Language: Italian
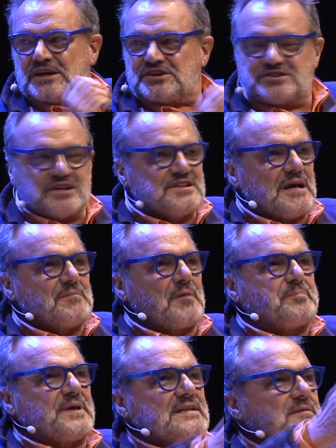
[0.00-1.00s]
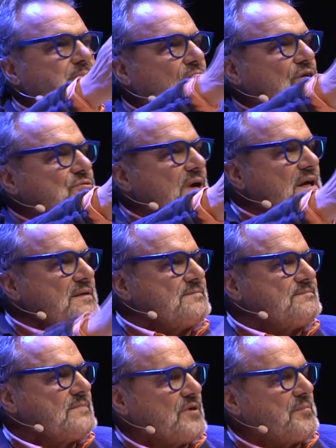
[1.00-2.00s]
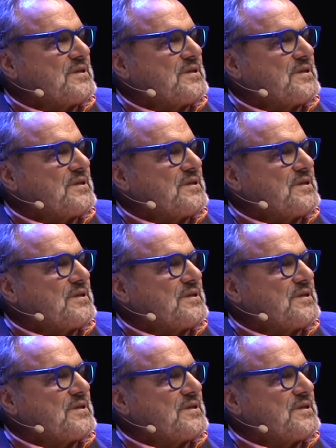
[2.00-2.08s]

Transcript: Scendiamo a piedi di Broadway, io